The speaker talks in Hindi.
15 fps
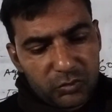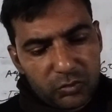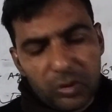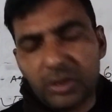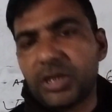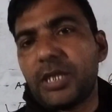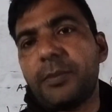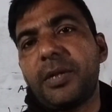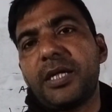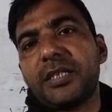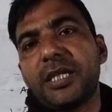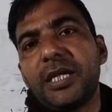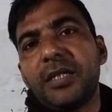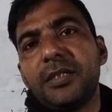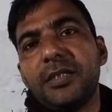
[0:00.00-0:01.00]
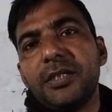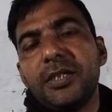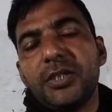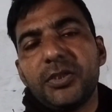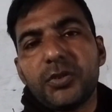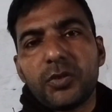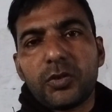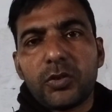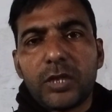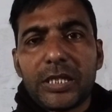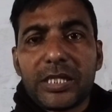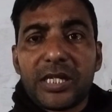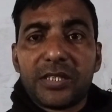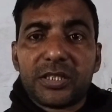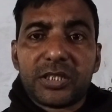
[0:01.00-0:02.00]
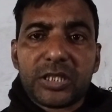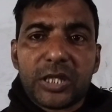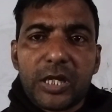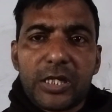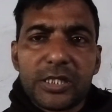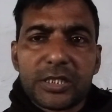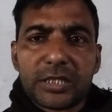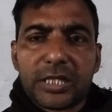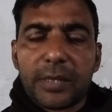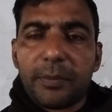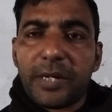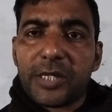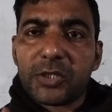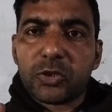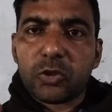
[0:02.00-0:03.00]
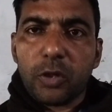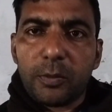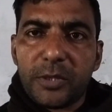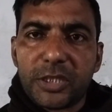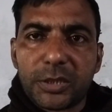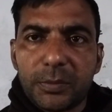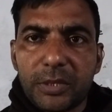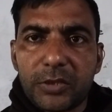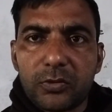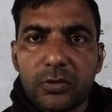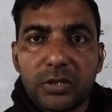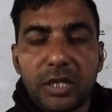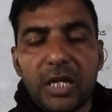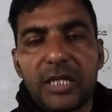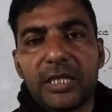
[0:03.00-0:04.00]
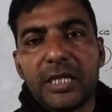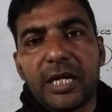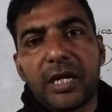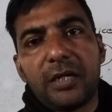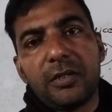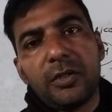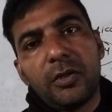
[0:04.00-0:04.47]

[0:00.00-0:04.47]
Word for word: तो अच्छी बात है जो 2023 के बाद 24 में जो ना लिया